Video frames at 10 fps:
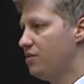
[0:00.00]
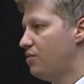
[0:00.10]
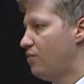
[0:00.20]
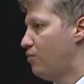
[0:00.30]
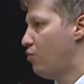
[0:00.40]

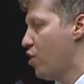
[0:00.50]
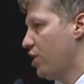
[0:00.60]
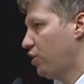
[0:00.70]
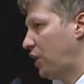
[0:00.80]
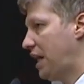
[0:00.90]

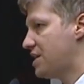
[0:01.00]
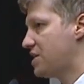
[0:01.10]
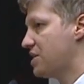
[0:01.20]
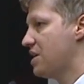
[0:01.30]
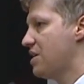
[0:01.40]

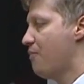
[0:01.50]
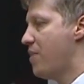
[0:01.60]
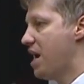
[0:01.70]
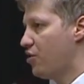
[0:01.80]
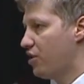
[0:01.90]
muitas
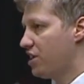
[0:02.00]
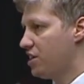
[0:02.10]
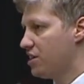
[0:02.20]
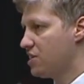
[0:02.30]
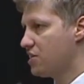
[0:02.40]

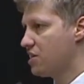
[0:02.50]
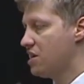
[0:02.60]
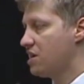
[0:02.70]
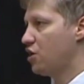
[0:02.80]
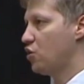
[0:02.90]
melhorias
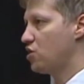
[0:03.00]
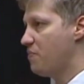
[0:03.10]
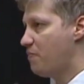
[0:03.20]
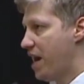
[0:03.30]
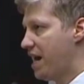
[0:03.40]
que nos
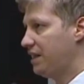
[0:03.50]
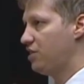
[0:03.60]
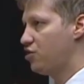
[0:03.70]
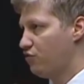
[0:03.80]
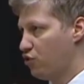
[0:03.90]

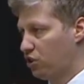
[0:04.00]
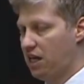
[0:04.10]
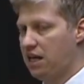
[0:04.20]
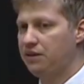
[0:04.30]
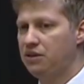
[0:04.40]
impedem de
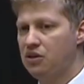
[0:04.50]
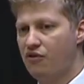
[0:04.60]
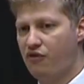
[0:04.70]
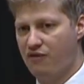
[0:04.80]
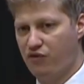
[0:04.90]
votar
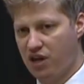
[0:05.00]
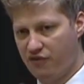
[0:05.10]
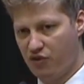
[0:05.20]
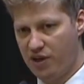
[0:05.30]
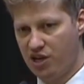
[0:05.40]

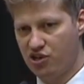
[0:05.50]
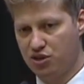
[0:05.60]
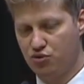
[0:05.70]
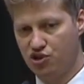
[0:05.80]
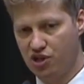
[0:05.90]
favoravelmente
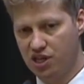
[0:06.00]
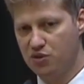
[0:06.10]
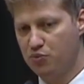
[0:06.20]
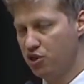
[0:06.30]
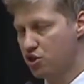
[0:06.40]
essa
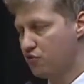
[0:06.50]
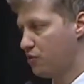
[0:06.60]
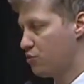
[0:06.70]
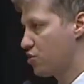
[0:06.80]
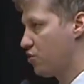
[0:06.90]
urgência, por isso
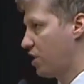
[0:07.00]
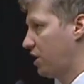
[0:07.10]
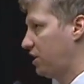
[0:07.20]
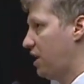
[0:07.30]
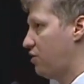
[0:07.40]
vamos
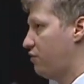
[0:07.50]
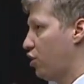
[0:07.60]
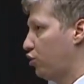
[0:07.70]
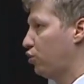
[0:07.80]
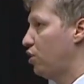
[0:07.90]
orientar o
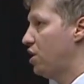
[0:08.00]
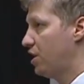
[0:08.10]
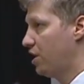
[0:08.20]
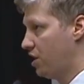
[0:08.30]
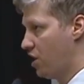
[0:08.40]
voto
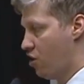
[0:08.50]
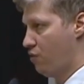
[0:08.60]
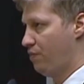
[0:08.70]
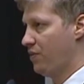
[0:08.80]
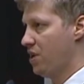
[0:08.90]

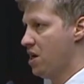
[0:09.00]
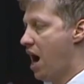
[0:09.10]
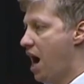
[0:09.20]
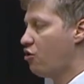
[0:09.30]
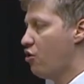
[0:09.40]
não.
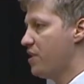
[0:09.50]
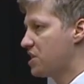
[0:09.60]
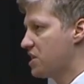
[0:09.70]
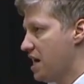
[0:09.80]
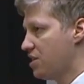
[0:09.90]
A
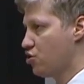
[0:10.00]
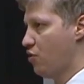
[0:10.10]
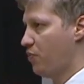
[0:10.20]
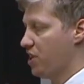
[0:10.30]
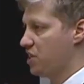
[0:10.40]
começar,
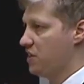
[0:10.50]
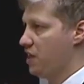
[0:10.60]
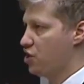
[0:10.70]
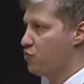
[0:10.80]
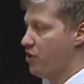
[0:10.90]
senhor
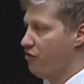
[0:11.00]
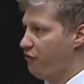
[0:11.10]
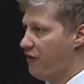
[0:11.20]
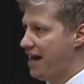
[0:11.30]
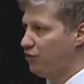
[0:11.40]
presidente, pelo
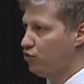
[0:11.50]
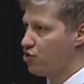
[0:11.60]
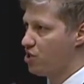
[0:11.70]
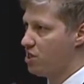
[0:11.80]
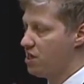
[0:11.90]
fato
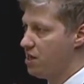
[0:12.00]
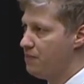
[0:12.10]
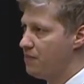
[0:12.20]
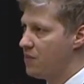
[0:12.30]
de que